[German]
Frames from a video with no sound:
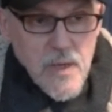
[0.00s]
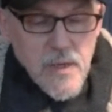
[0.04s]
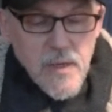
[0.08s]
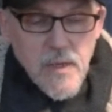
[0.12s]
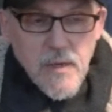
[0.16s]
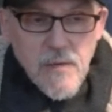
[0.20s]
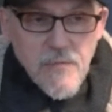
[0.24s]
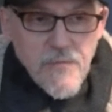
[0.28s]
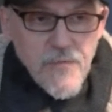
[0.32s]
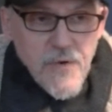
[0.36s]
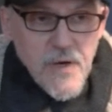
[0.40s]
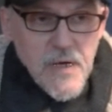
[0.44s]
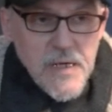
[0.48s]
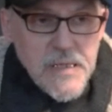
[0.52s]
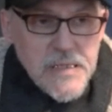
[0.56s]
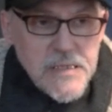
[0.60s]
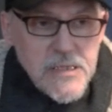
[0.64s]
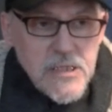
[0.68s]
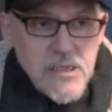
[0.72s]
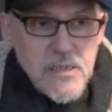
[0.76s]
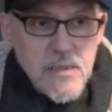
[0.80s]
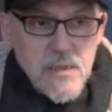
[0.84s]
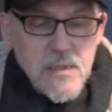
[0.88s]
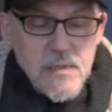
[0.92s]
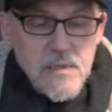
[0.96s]

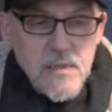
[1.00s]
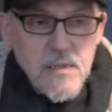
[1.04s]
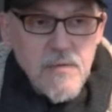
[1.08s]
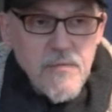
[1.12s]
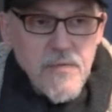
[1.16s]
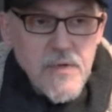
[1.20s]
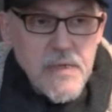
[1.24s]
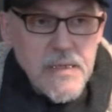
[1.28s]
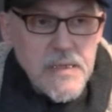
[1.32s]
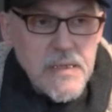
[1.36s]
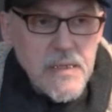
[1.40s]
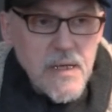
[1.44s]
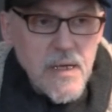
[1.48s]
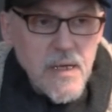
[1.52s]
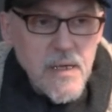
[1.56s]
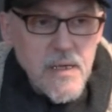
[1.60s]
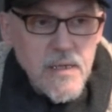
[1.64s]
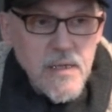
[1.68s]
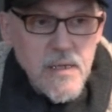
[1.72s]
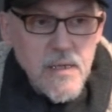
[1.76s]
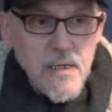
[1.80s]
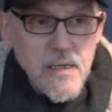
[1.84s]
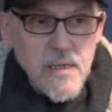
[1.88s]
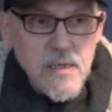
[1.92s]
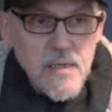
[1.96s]
Jedenfalls sind wir in
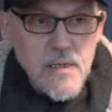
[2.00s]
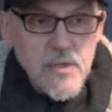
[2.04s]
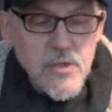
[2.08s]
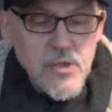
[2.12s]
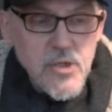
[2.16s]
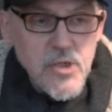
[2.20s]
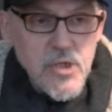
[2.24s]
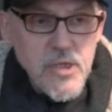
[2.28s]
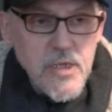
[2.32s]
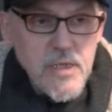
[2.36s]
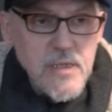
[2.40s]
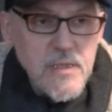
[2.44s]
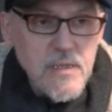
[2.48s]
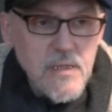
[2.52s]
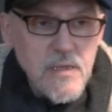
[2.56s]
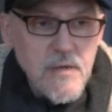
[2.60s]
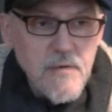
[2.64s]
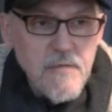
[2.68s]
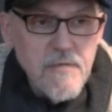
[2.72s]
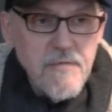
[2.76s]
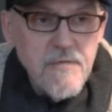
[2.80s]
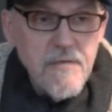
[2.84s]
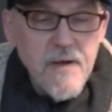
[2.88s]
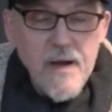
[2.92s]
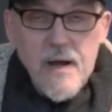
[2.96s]
einer Geschichte
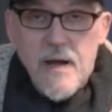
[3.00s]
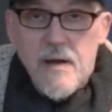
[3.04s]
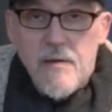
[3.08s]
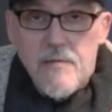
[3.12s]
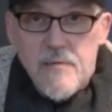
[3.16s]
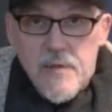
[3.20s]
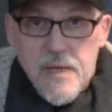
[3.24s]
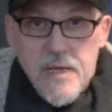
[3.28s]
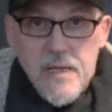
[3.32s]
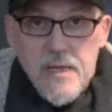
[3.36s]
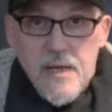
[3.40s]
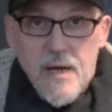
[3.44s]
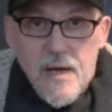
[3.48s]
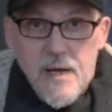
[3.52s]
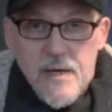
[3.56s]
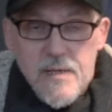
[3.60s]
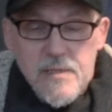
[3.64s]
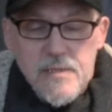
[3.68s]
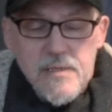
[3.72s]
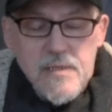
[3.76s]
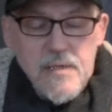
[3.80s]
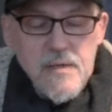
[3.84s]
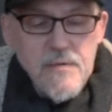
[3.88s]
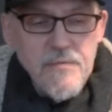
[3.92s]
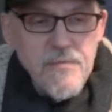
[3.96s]
gefangen, jeder
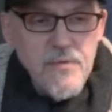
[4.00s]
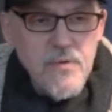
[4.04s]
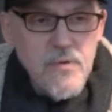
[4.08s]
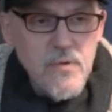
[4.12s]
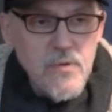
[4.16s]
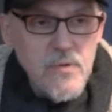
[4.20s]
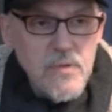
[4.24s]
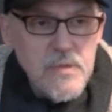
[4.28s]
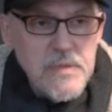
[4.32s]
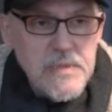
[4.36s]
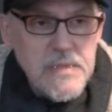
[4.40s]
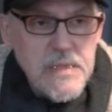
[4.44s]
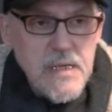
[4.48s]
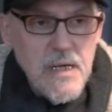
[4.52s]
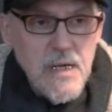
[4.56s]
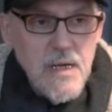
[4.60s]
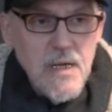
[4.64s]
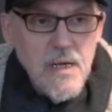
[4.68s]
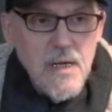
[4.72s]
Einzelne von uns